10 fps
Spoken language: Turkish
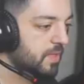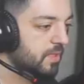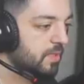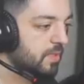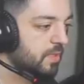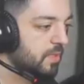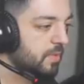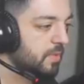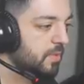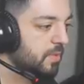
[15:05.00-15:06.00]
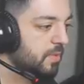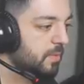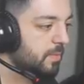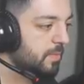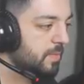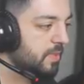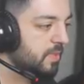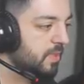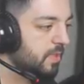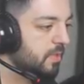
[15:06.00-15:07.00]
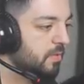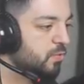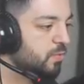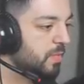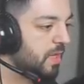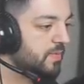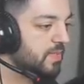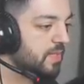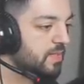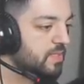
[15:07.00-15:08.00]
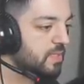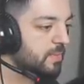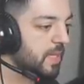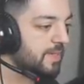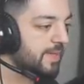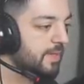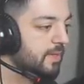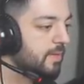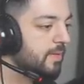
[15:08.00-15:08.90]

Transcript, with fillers: var. Biri de şu mavinin arkasında bir yerde.